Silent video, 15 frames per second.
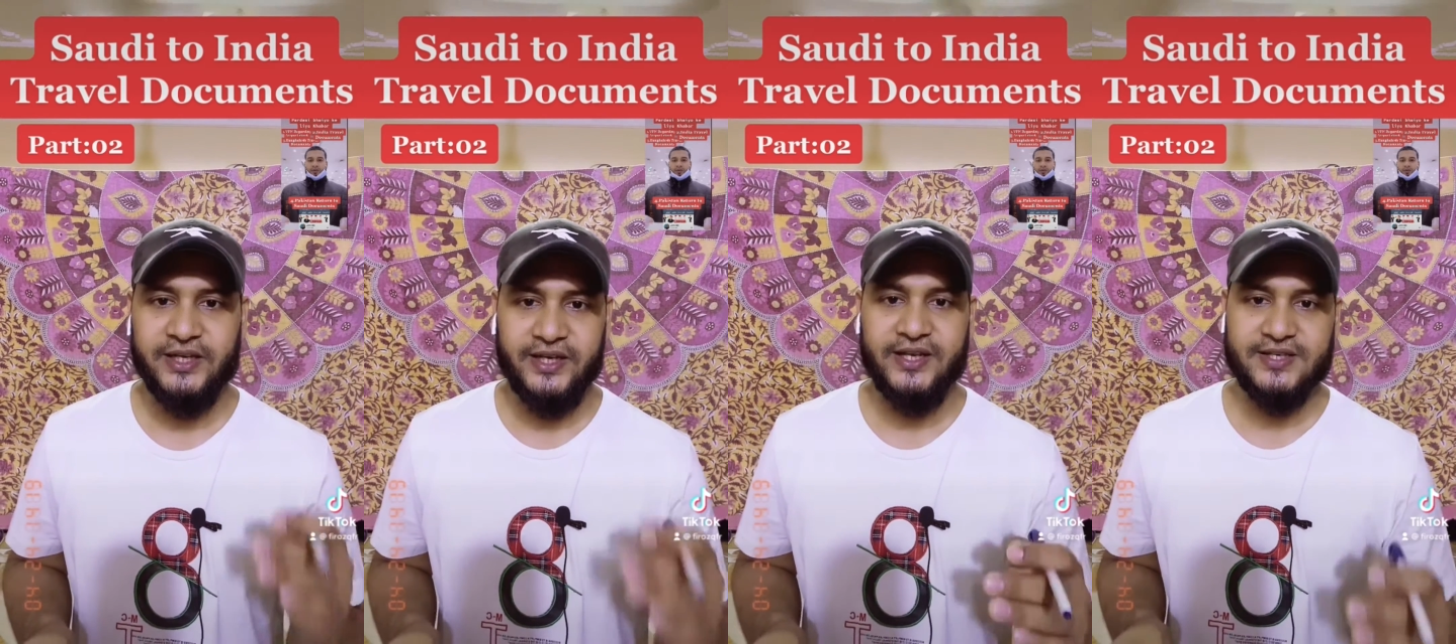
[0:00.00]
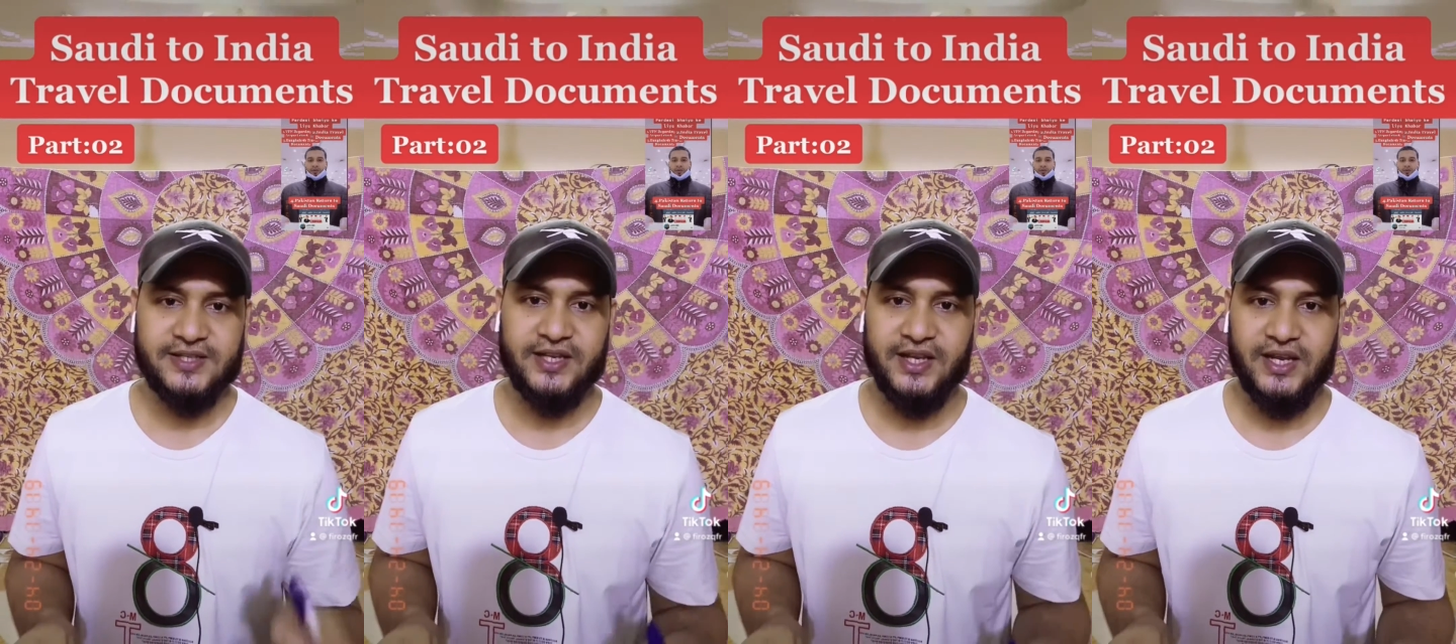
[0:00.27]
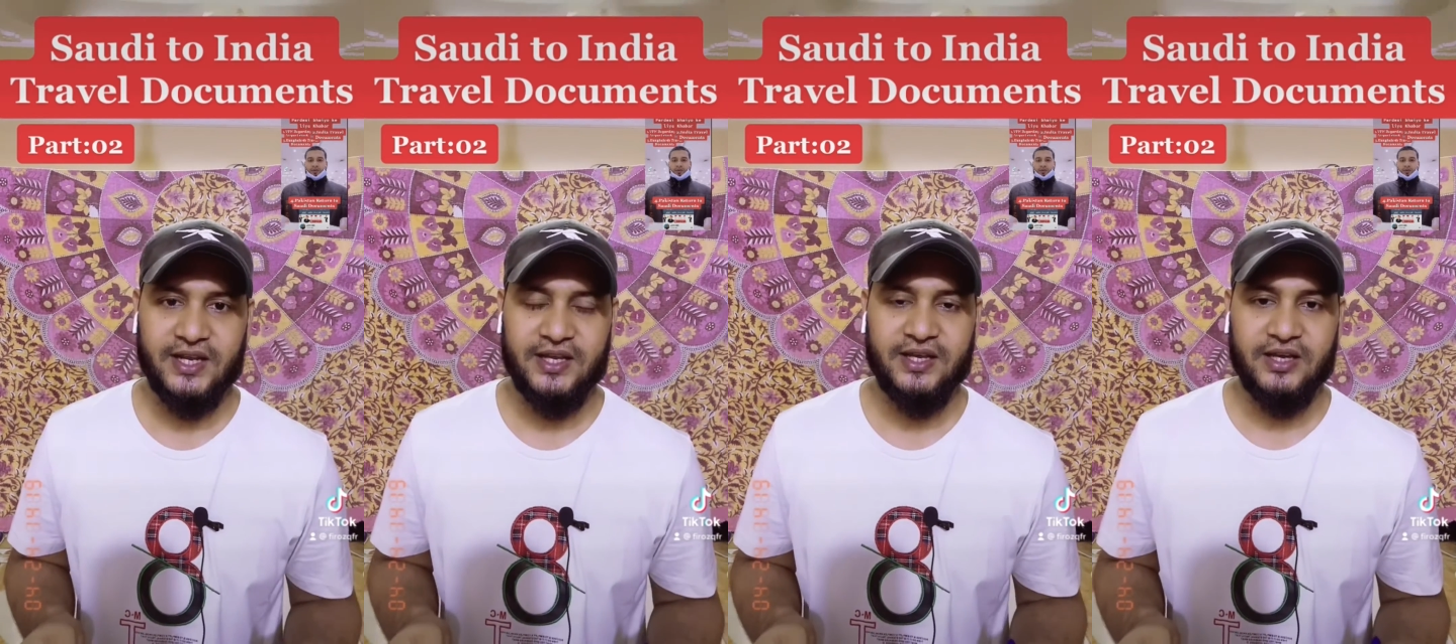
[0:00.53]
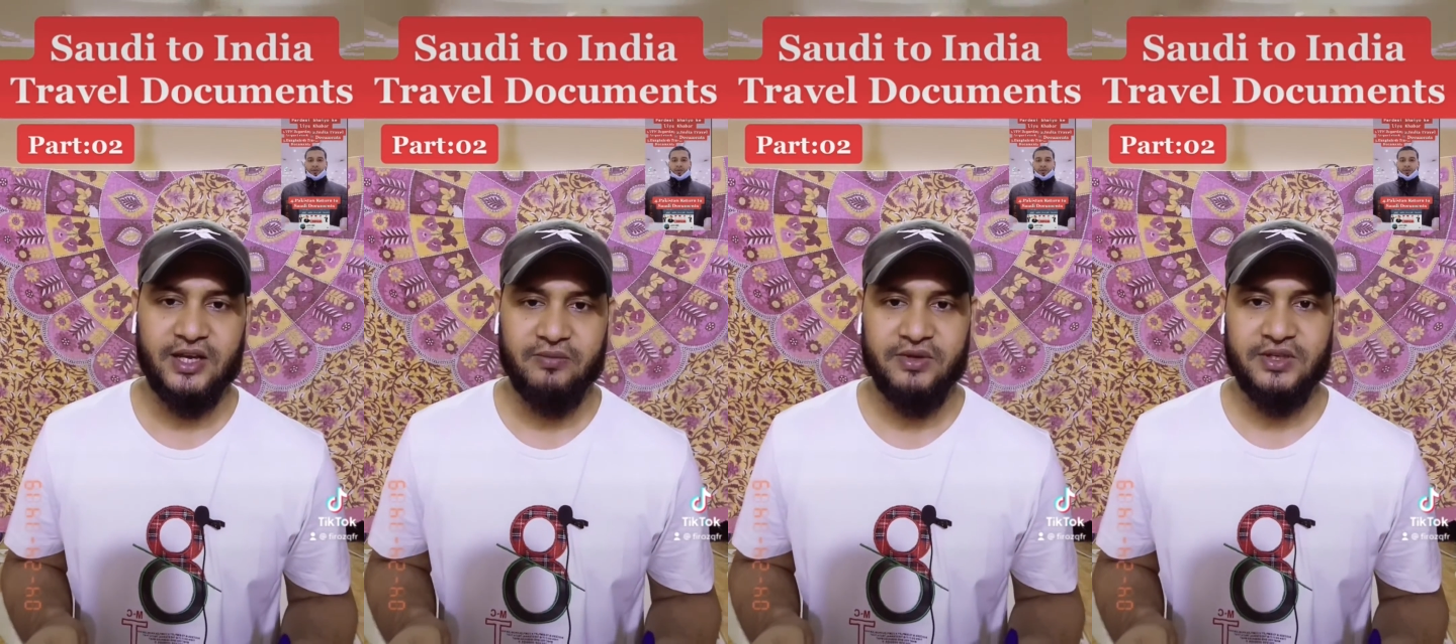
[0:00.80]
इंडिया जाने के
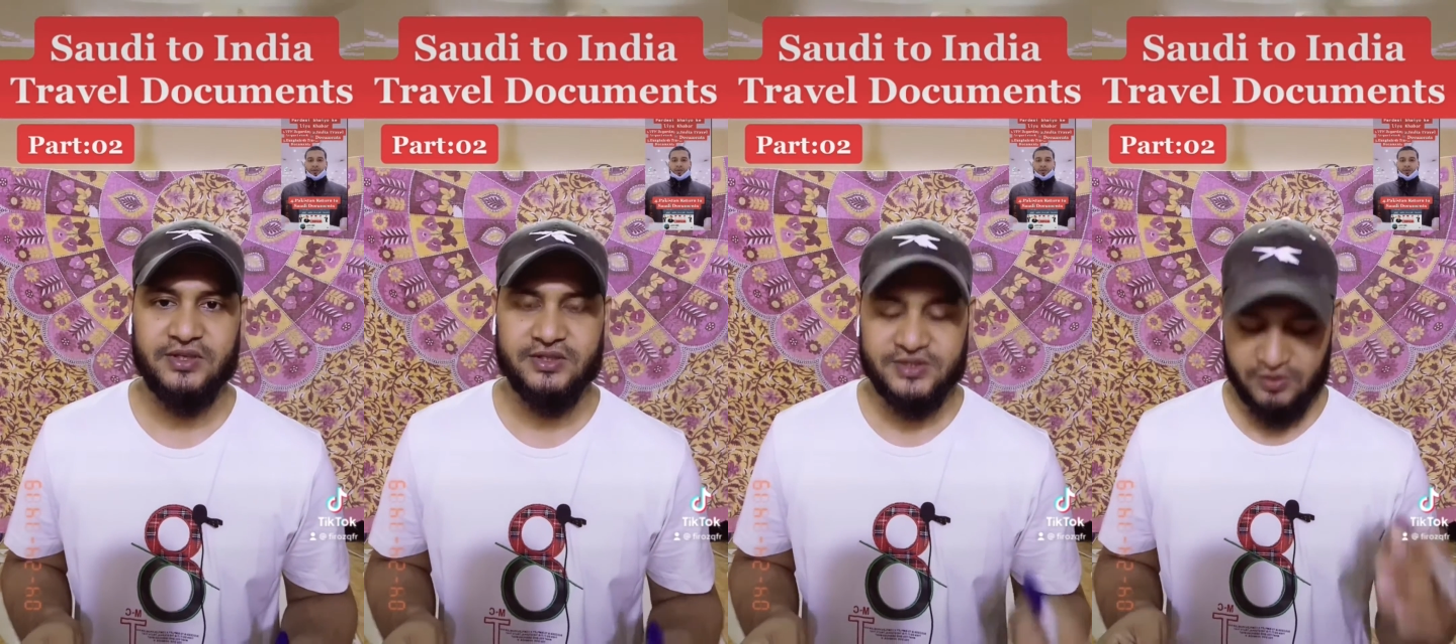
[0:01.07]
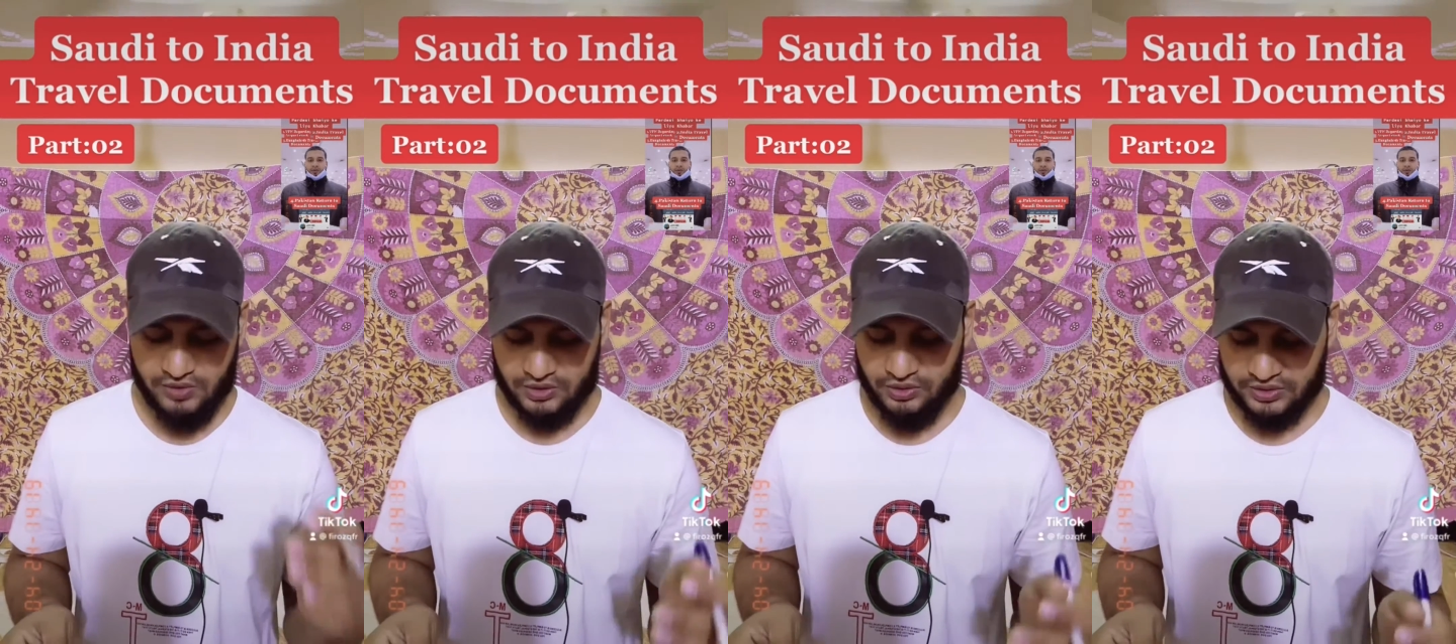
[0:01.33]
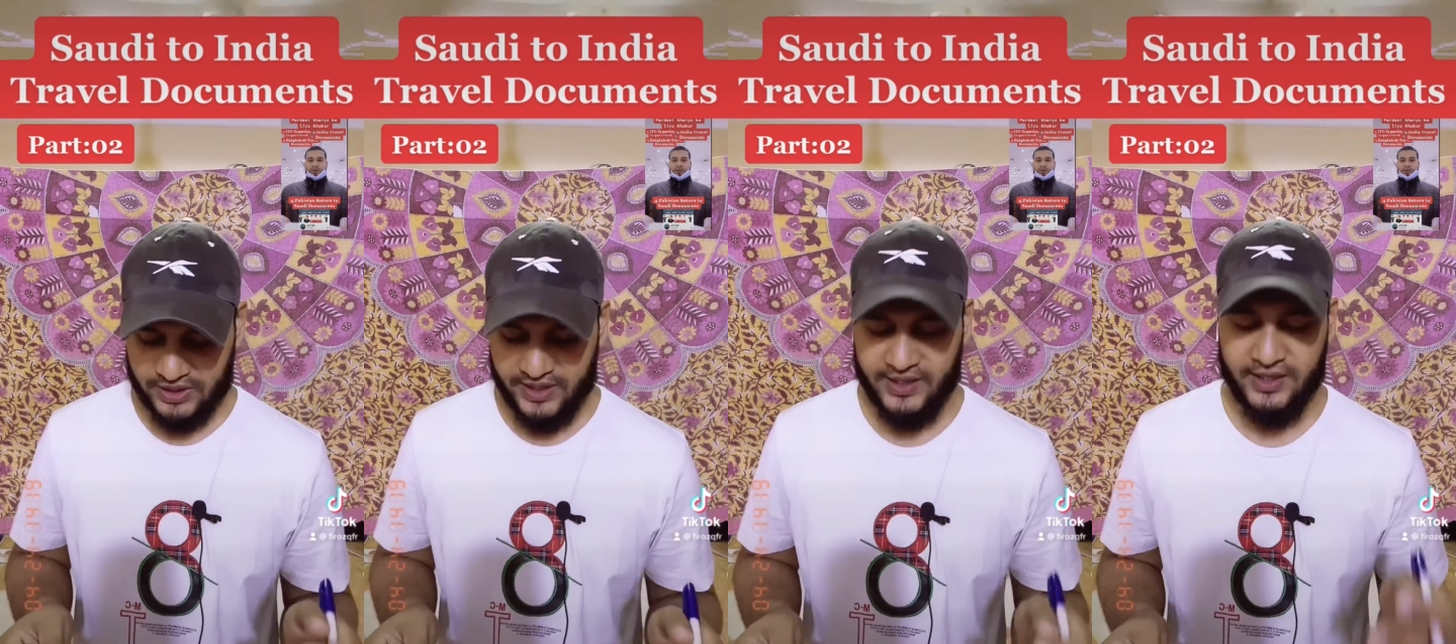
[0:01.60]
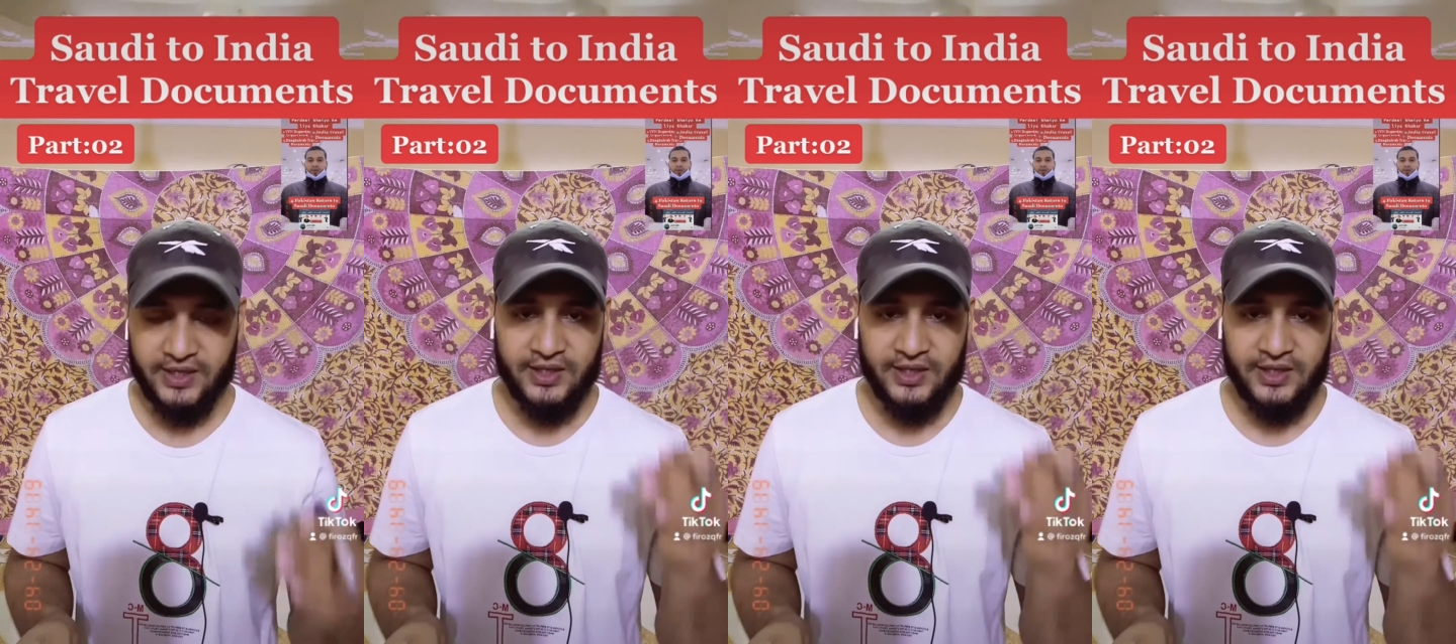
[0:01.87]
लिए अभी ज़रूरत होता है